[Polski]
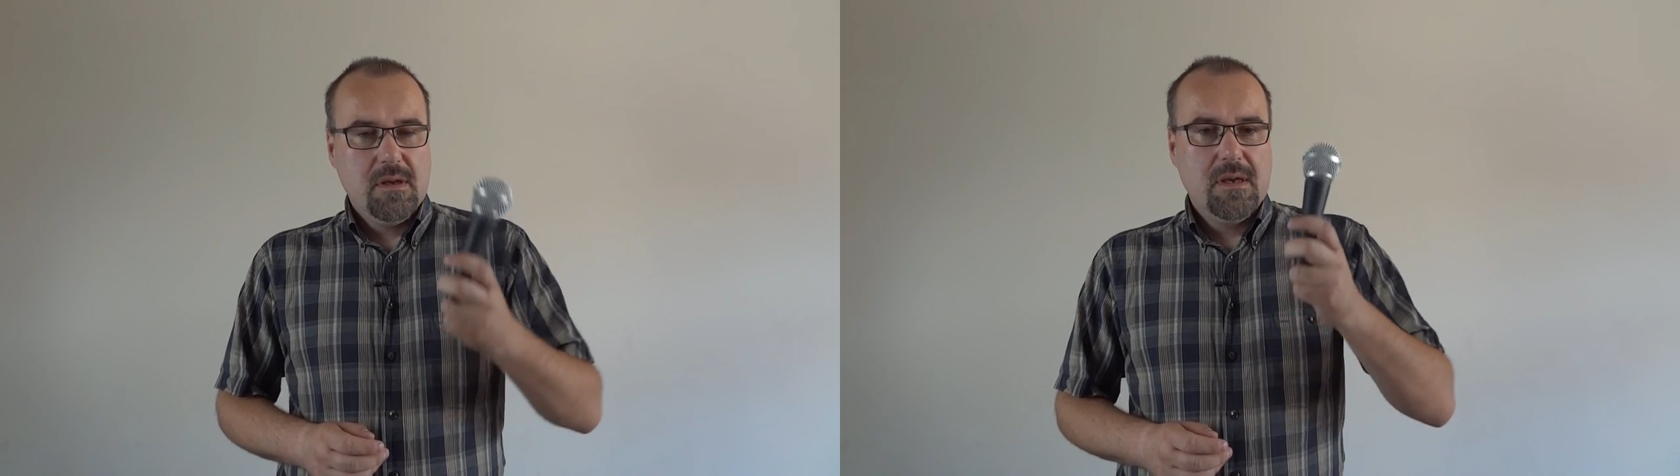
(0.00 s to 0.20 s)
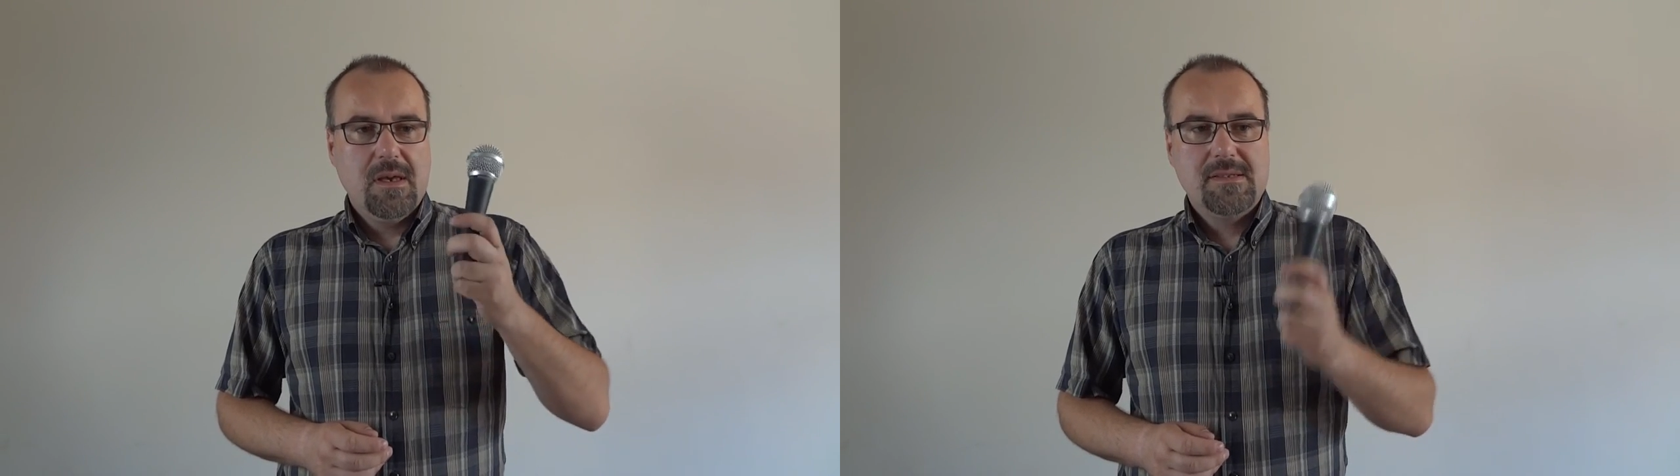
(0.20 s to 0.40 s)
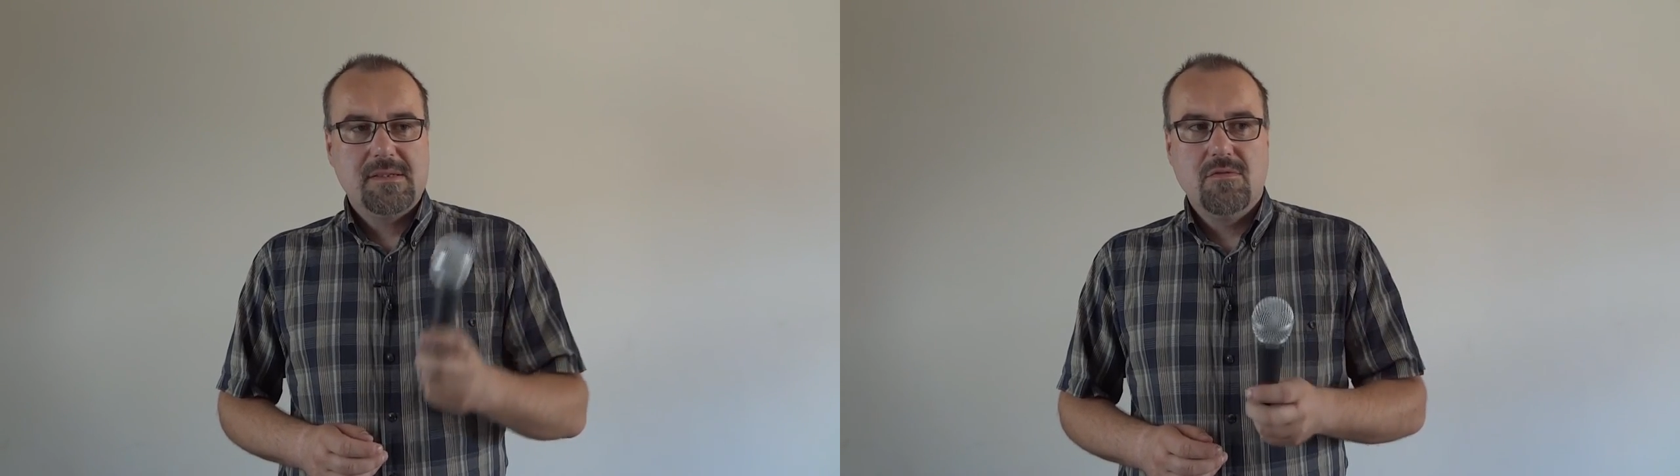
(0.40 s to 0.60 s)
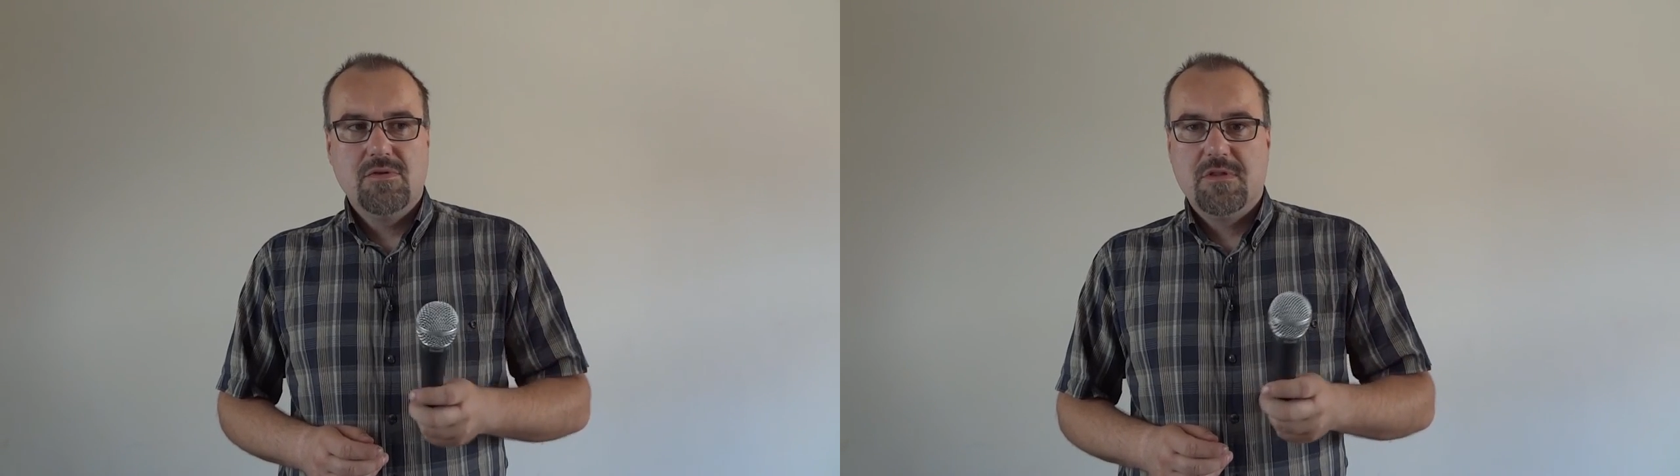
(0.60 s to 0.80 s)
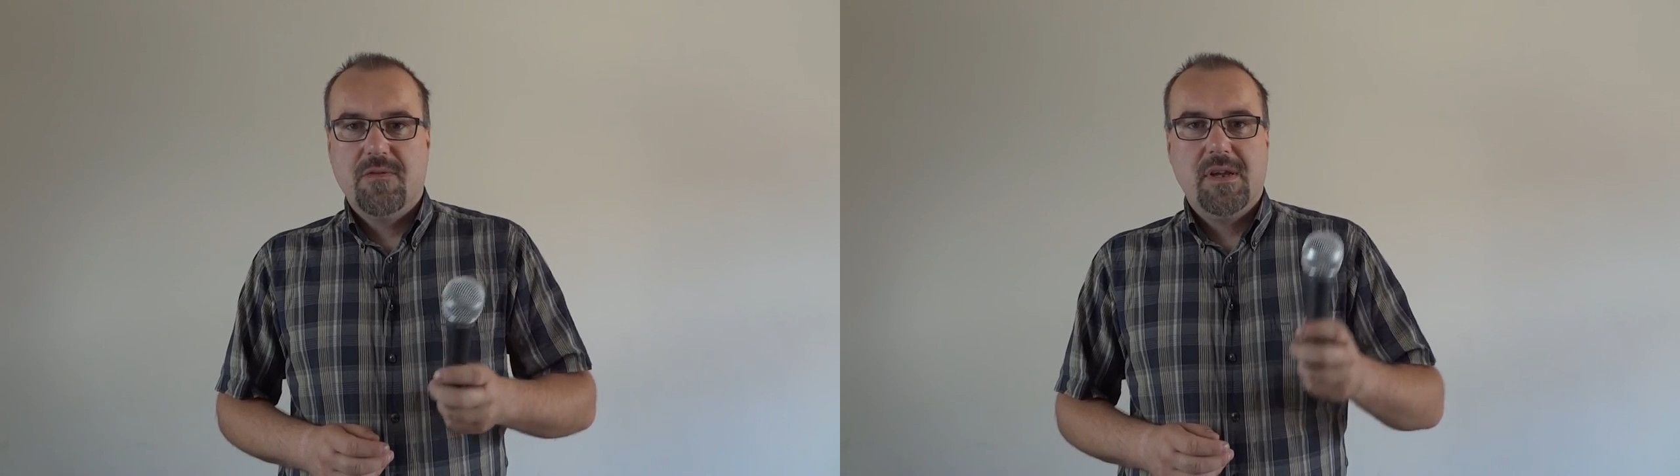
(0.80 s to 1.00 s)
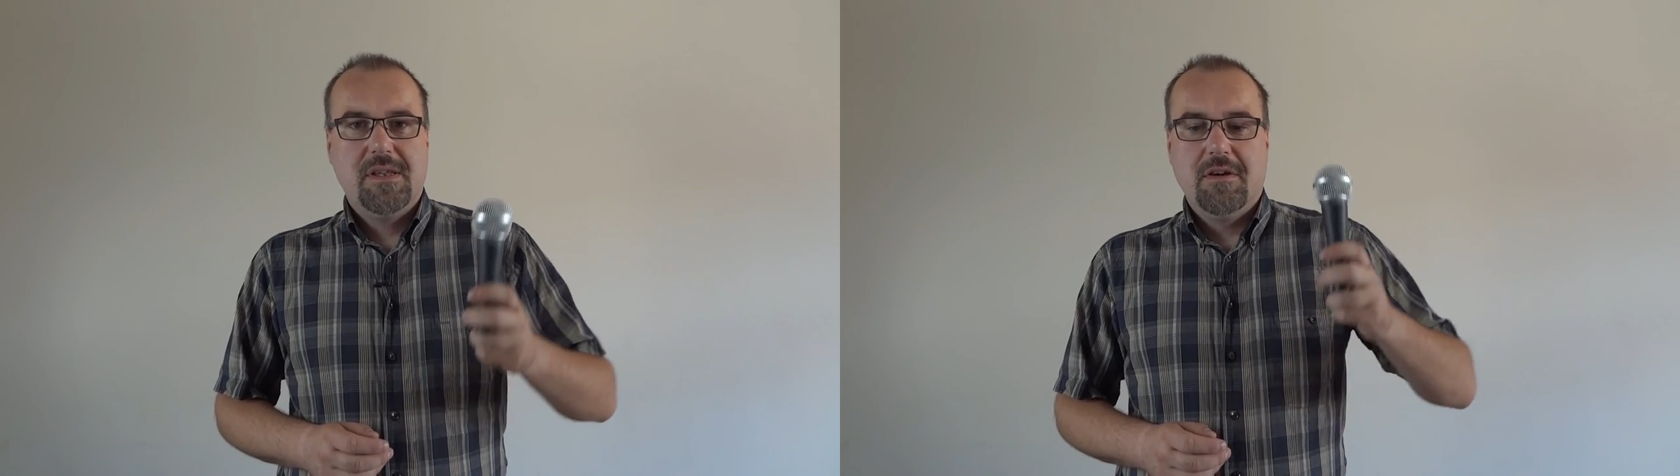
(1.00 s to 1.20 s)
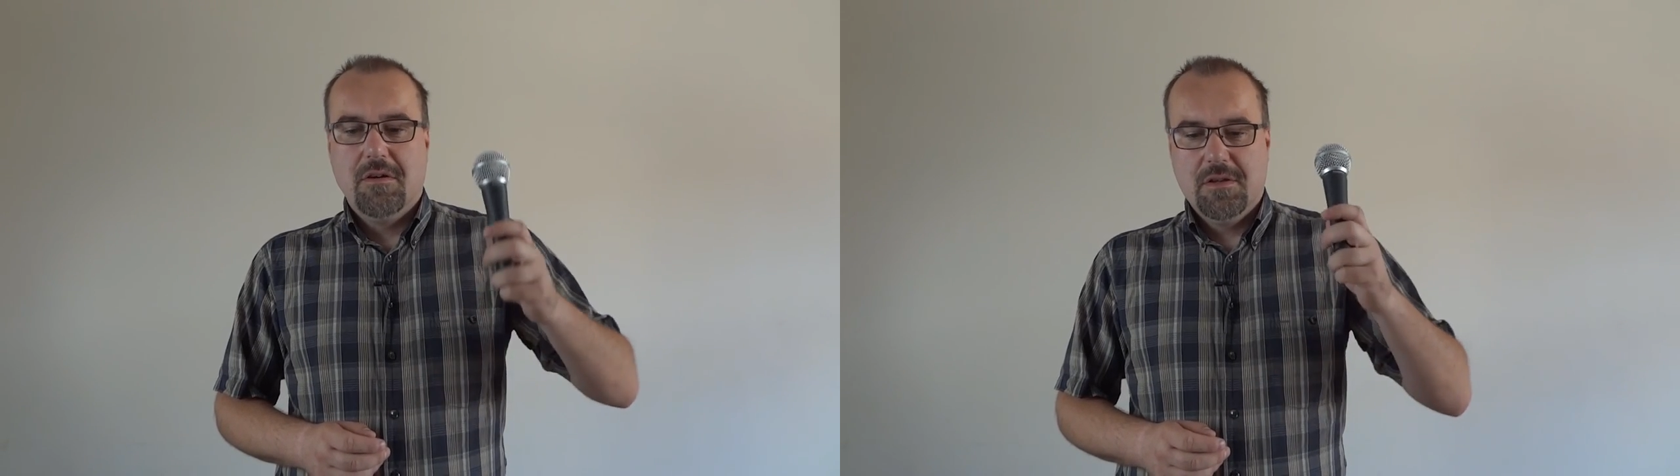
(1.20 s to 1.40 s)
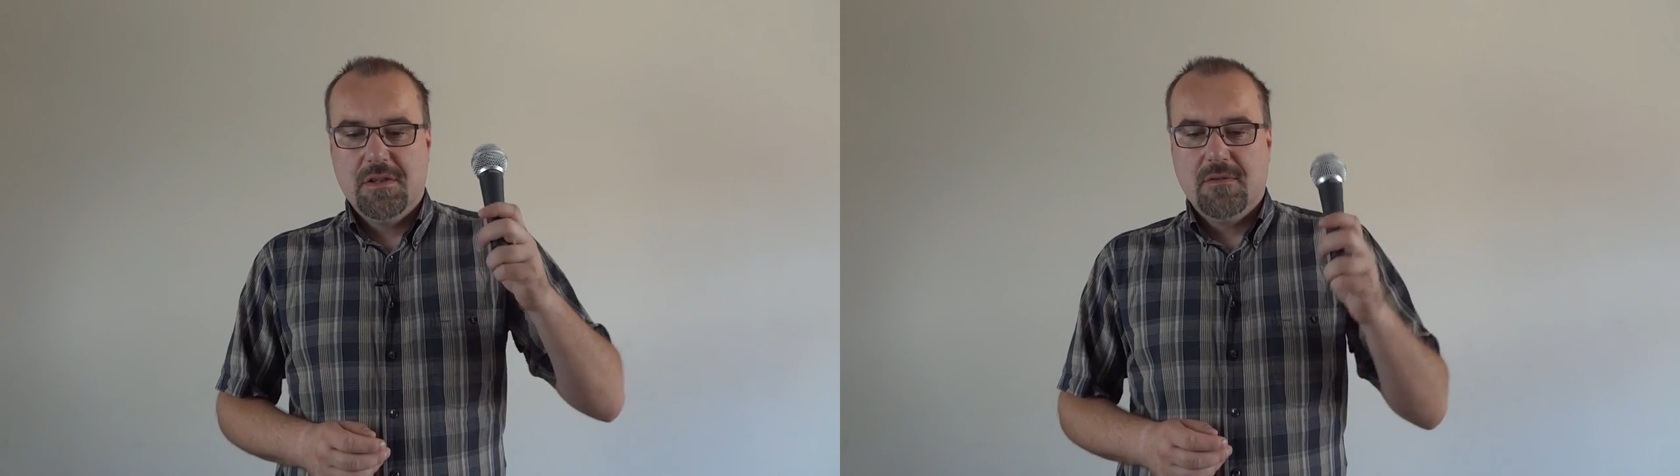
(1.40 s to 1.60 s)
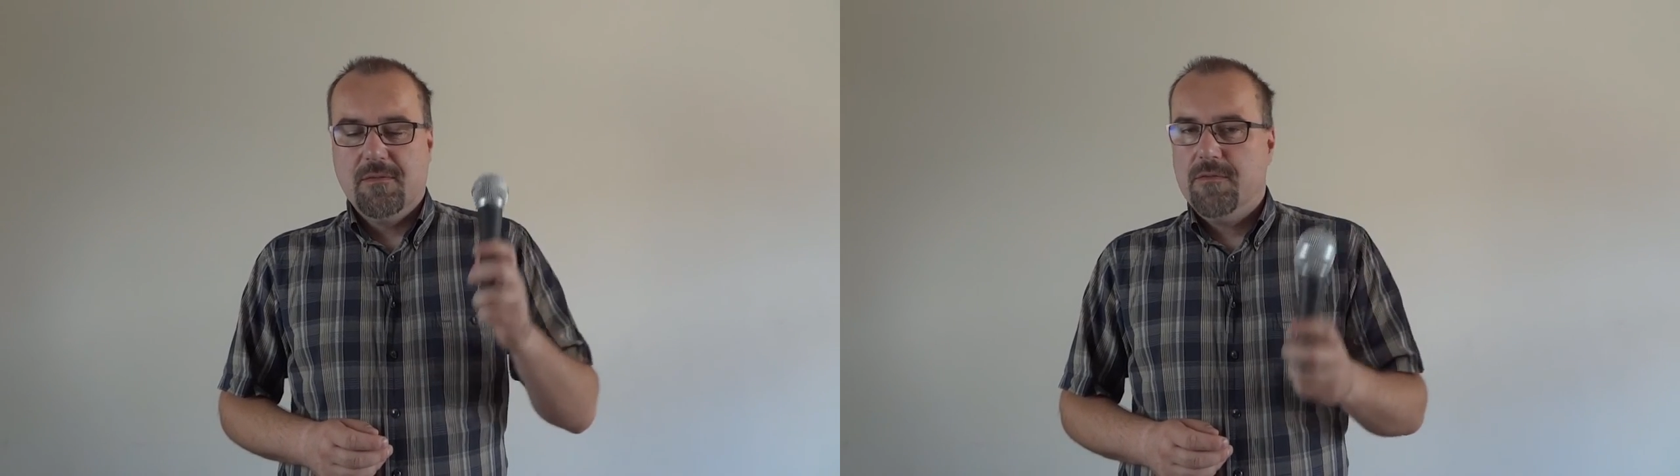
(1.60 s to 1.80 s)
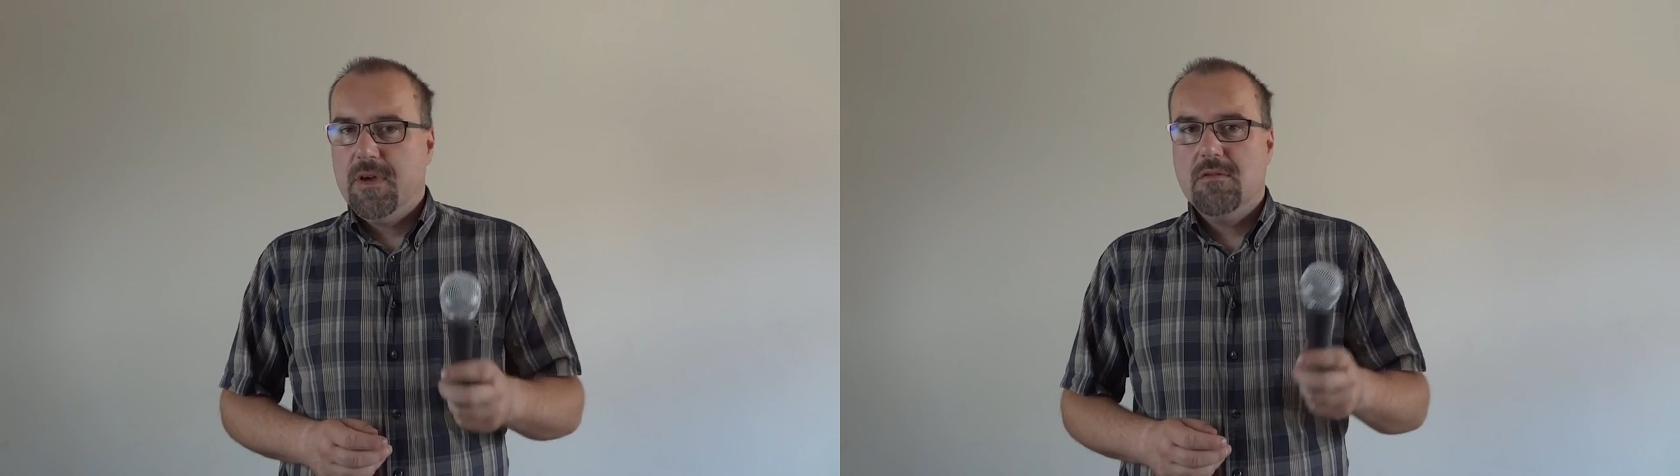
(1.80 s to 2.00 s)
Jest używany od
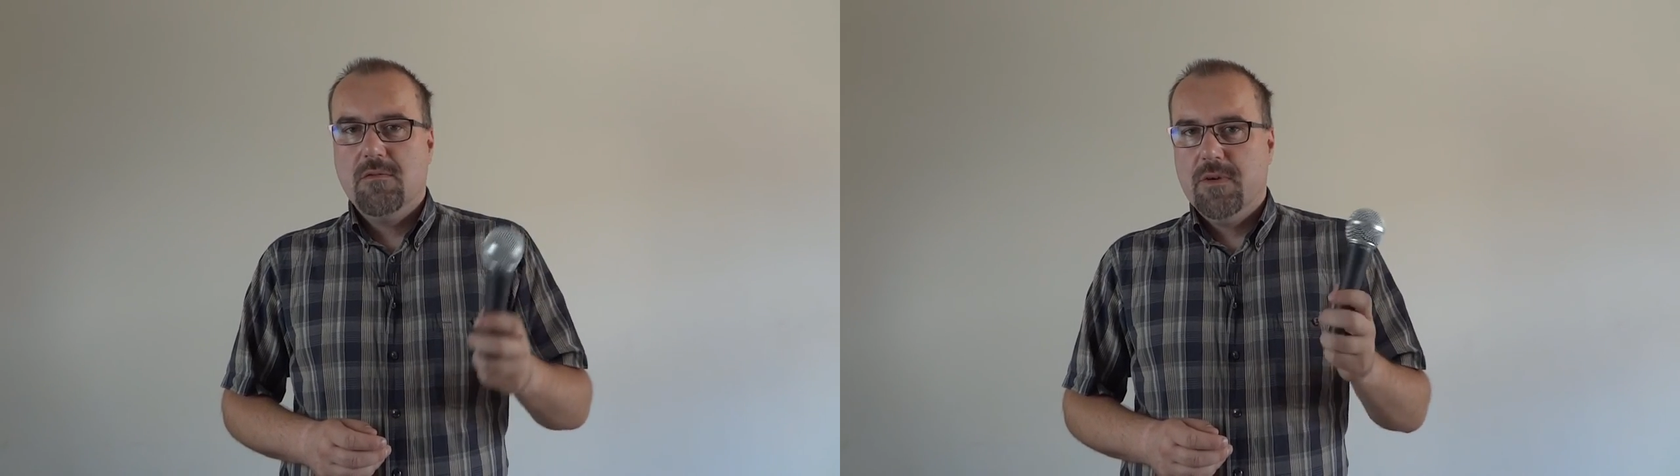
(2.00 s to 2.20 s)
wielu,